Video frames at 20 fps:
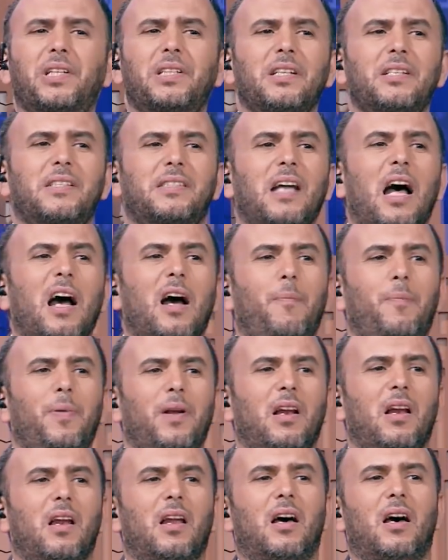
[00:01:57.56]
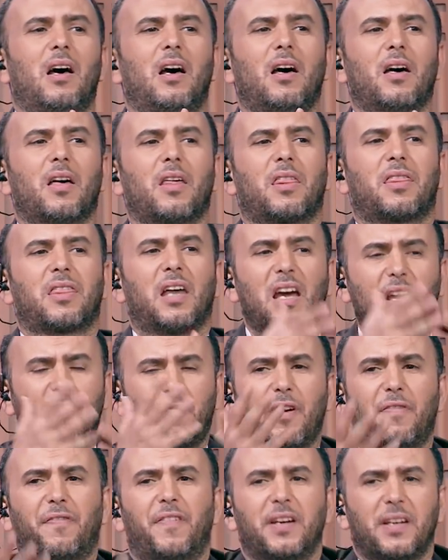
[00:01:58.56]
نستقبل آه،
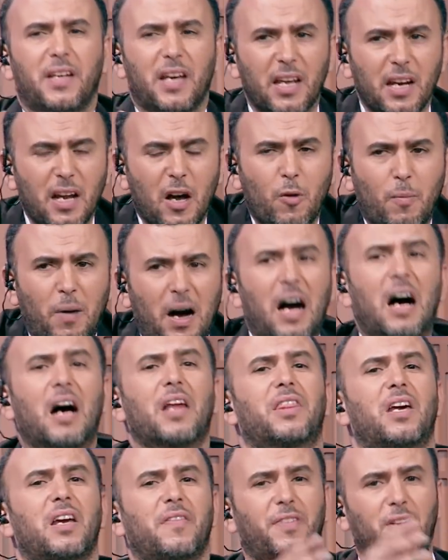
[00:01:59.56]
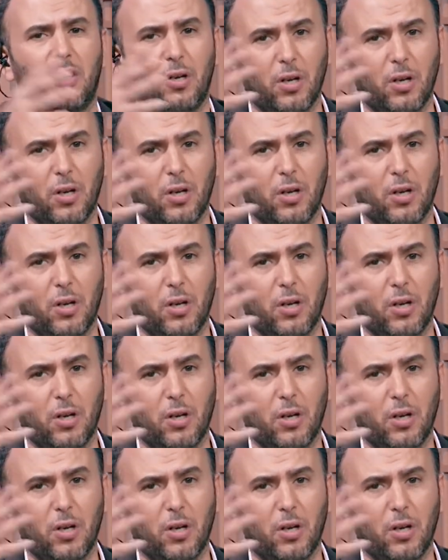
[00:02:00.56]
ضيفه فنانه ومعها ضيفه